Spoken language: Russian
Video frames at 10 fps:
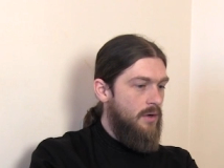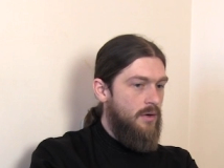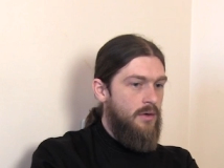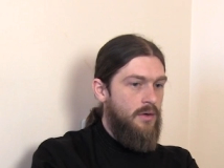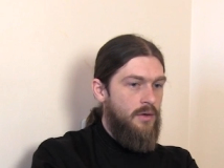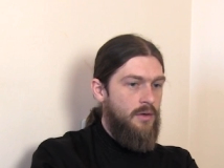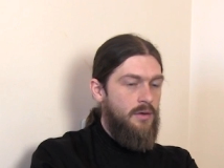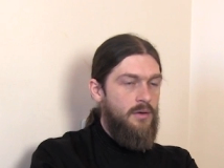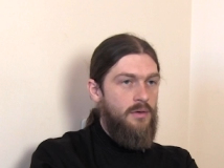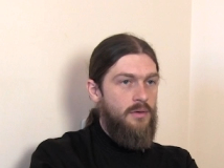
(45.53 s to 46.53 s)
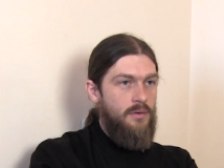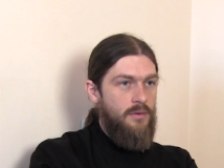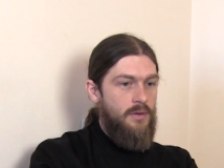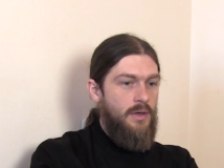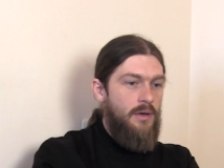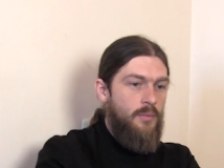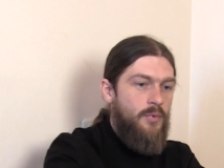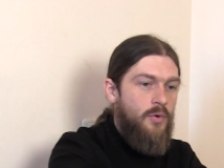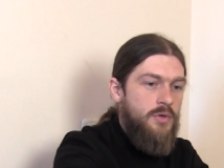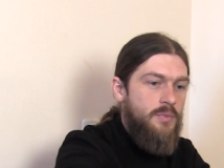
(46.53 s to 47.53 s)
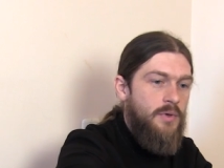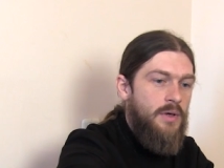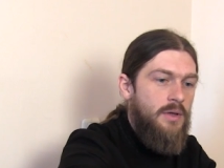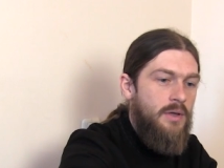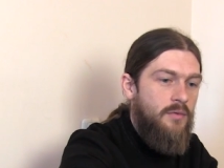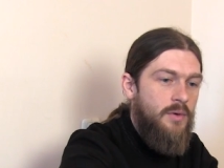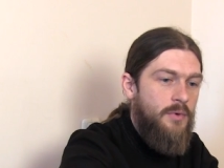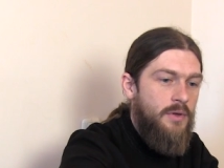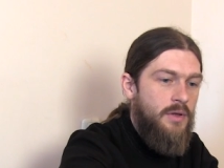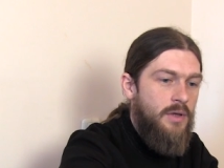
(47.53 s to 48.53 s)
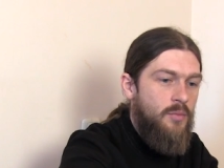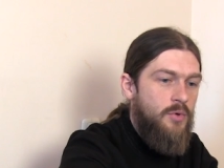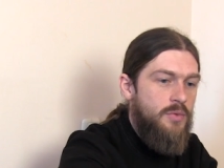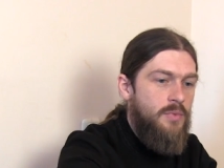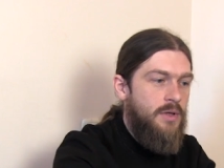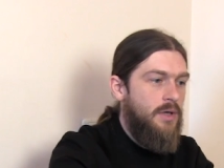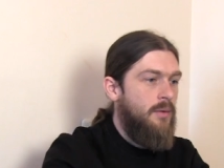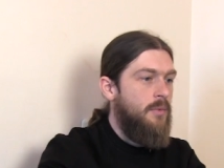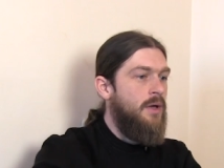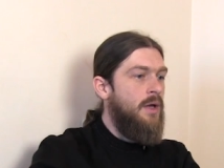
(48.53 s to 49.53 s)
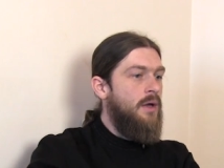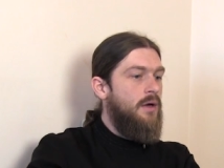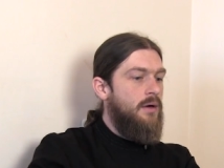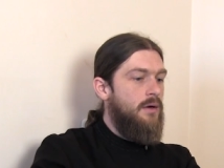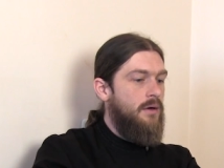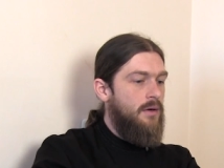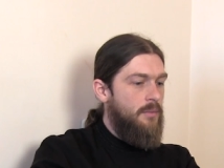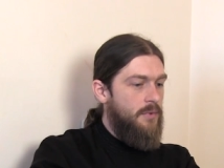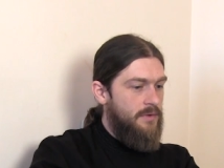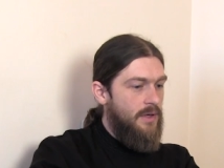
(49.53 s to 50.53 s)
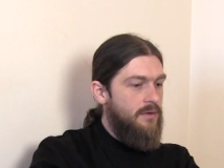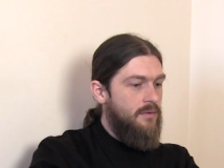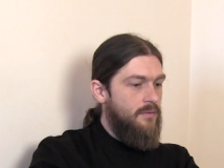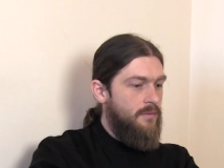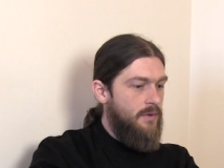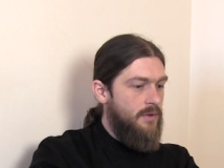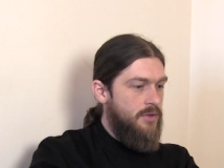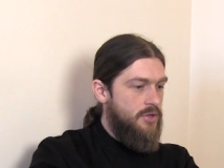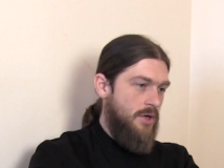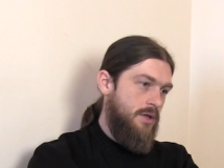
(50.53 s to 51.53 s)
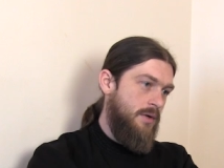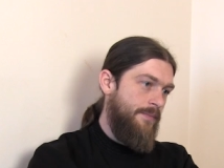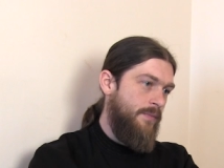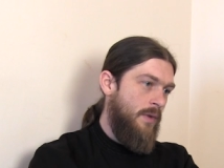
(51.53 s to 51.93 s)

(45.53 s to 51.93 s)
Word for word: а, да, просьбы, невыполненные, может быть, нами, а, писать в чате.